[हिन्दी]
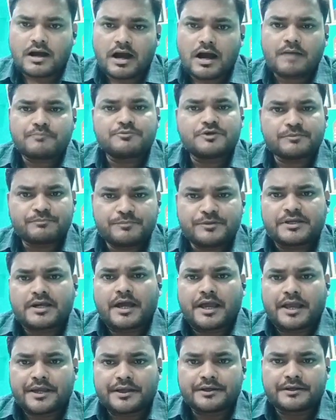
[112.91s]
आप जब भी
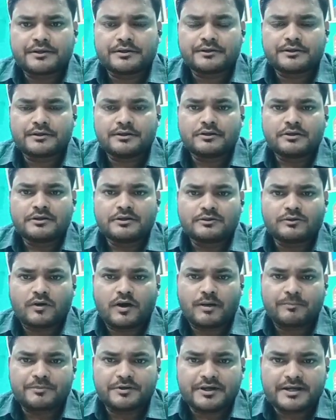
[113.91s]
आएँ तो
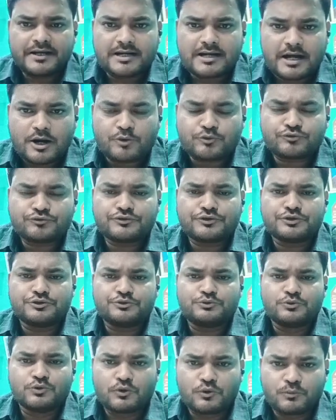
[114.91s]
अपने गांव से
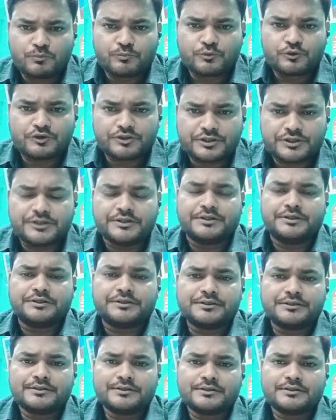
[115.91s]
दो मुट्ठी
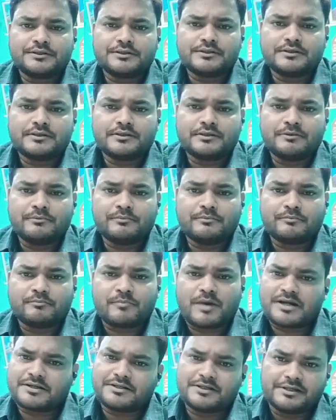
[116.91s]

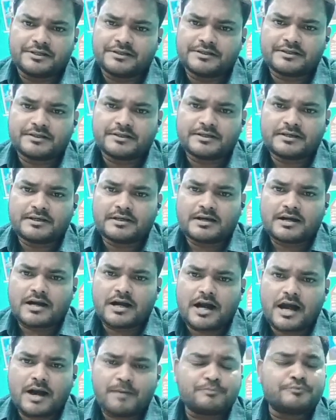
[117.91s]
माटी
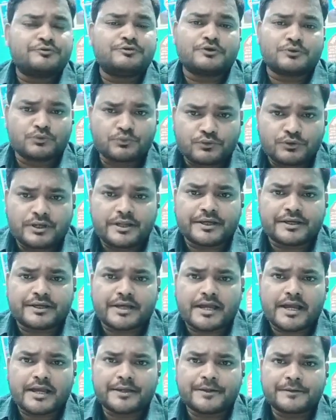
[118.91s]
आप ज़रूर लेके
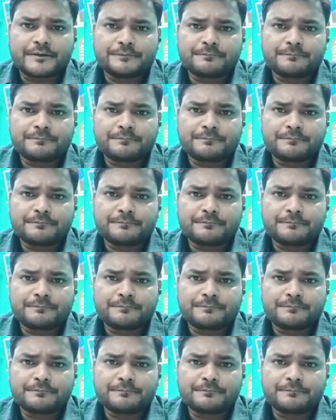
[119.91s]
आएँ